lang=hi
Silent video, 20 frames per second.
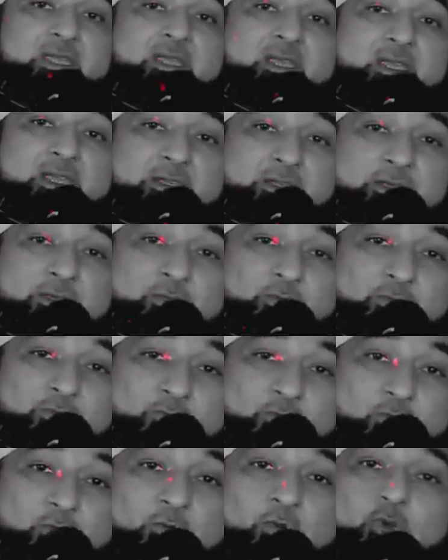
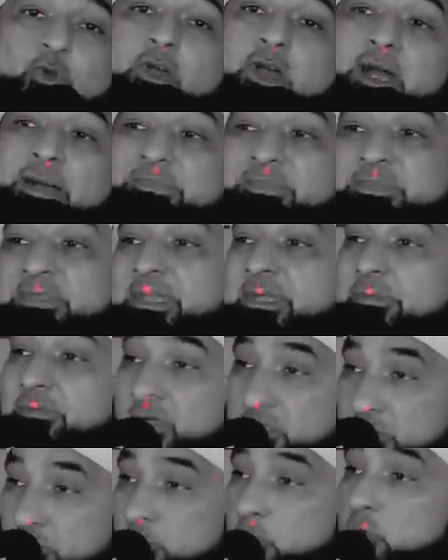हैं तो वो
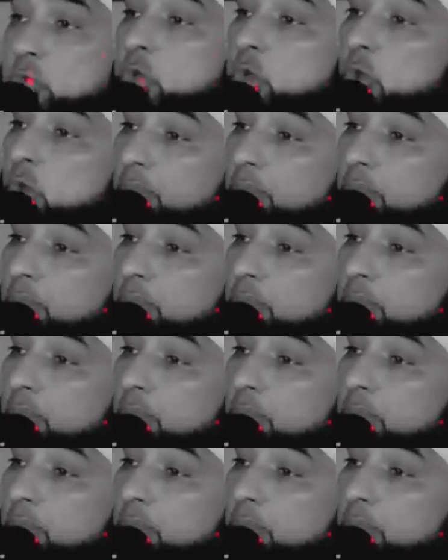अपने बंदों